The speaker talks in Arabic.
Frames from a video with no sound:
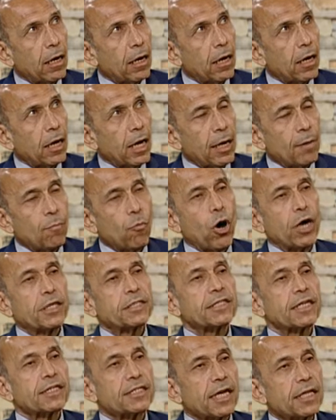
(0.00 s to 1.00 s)

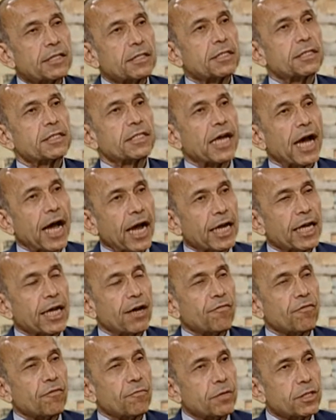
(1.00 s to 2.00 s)
المؤسسات السياحيه
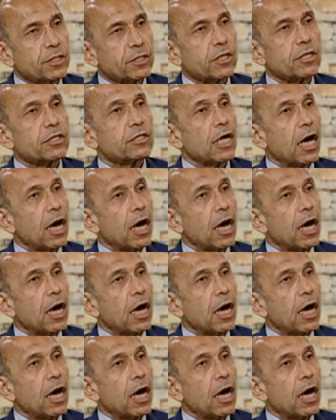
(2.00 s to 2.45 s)
في مصر